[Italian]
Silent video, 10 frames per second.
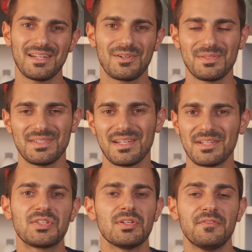alle
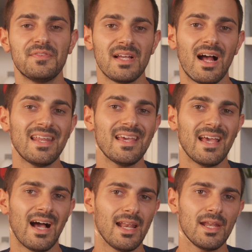considerazioni finali e
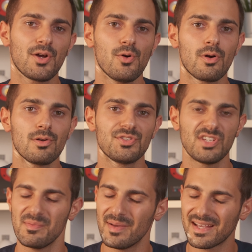alle
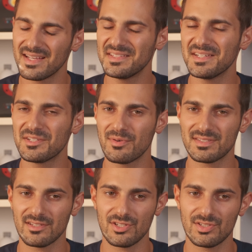conclusioni. Beh, che dire di
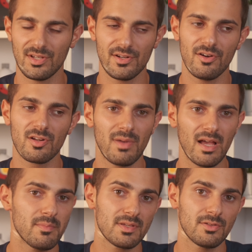questo accessorio?
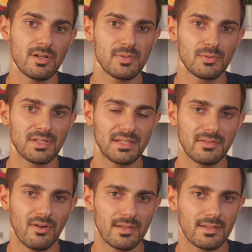Ormai mi sono ripetuto tante
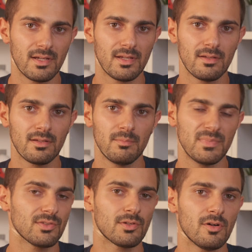volte. Mi
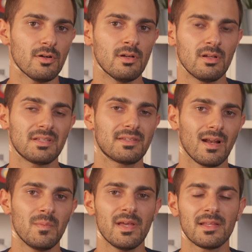sono eh,
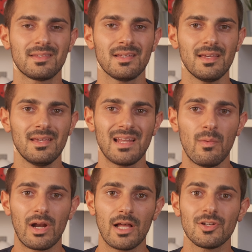letteralmente
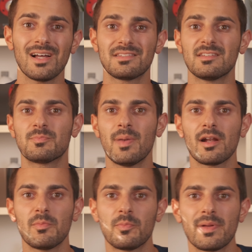innamorato, anzi spero
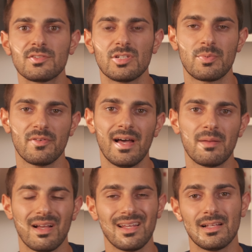al più presto di provare
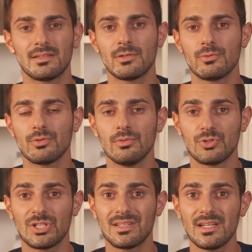magari altre
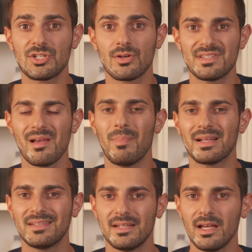lucidatrici così a
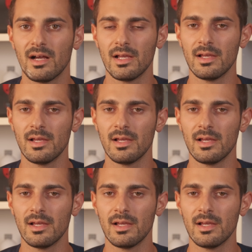batteria